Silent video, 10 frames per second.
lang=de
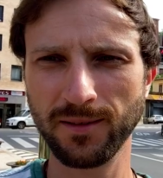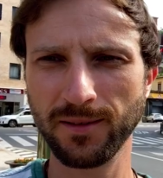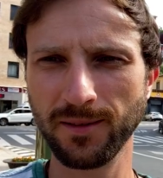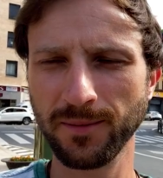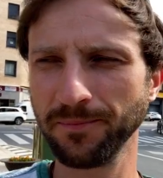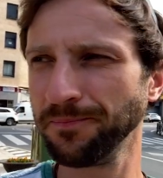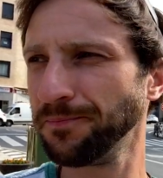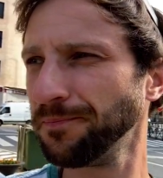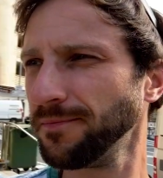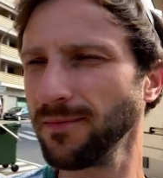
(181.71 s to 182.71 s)

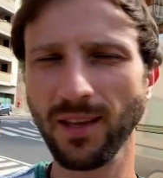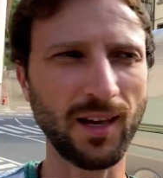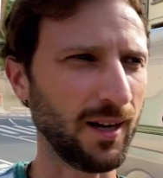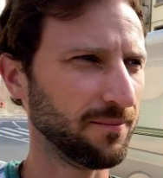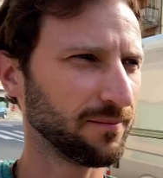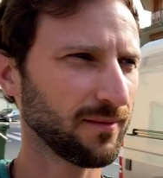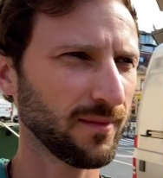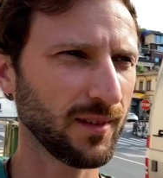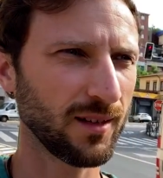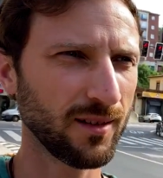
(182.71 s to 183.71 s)
Ähm, ja.
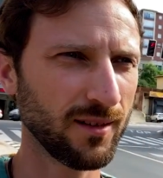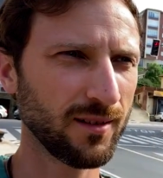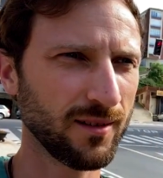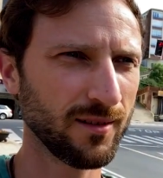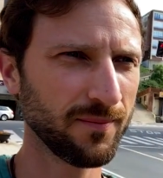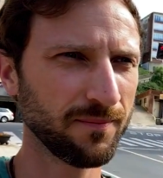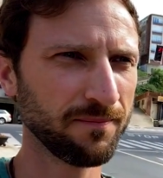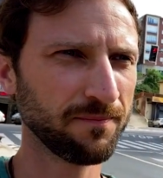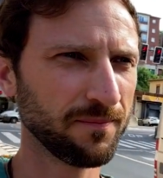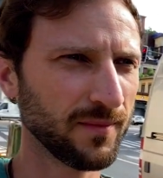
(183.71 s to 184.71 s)

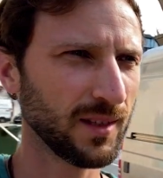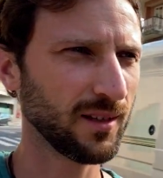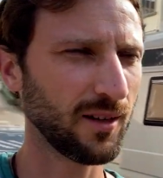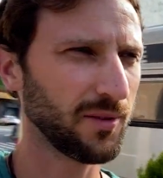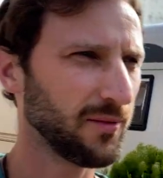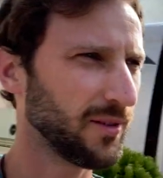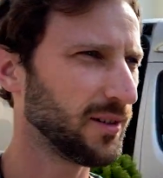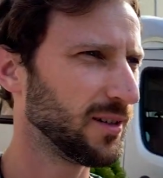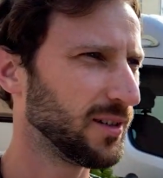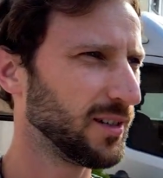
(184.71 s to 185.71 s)
Ähm, auf jeden
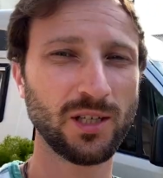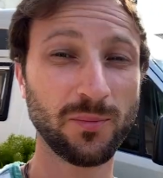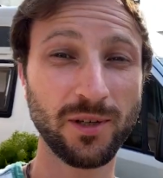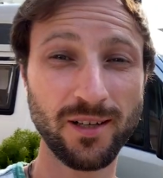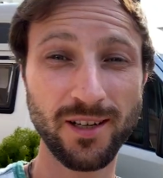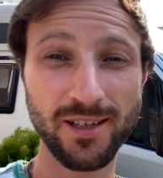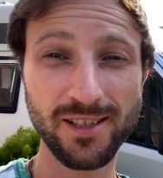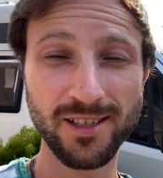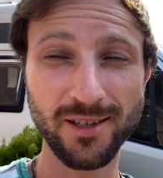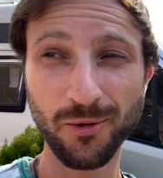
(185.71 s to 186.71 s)
Fall, ich bin hier der
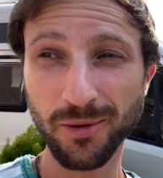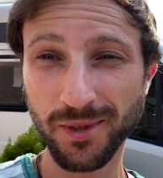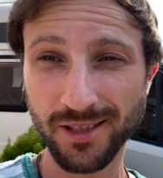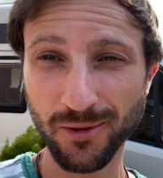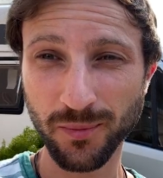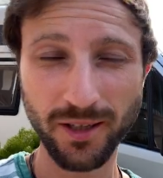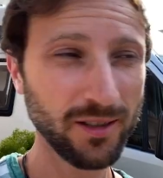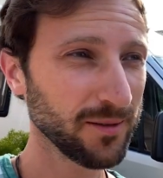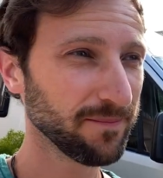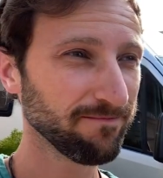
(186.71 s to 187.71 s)
Einzige, der ohne Maske rumrennt.